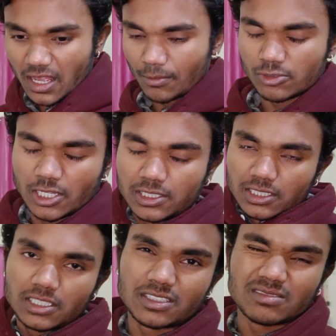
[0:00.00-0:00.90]
ख़राब हो जाता
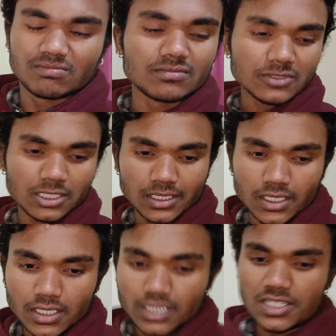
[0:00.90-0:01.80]
है ना एकदम
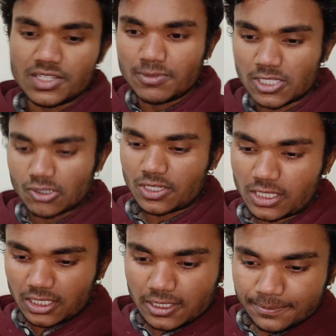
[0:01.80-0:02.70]
अजीब जैसा हो
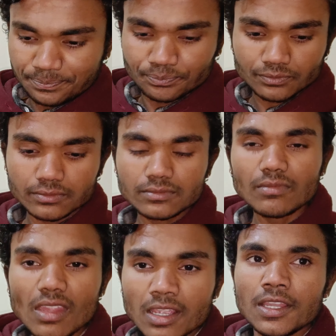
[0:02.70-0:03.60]
जाता है
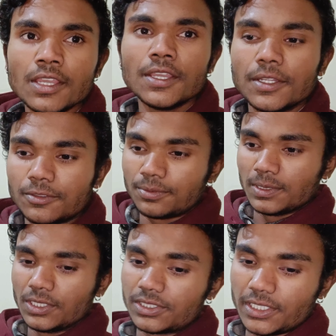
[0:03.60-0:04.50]
तो
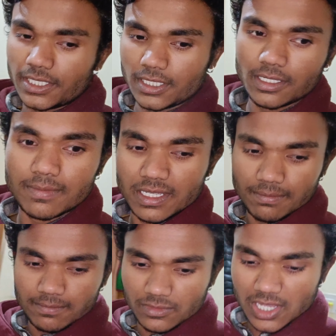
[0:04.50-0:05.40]
फिर इसलिए दे भाई
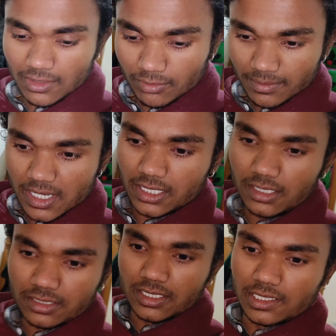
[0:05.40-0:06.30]
झाड़ू भी मार
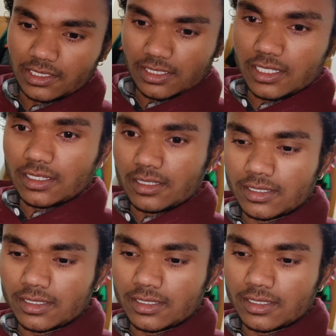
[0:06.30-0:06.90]
दिया झटाझट इधर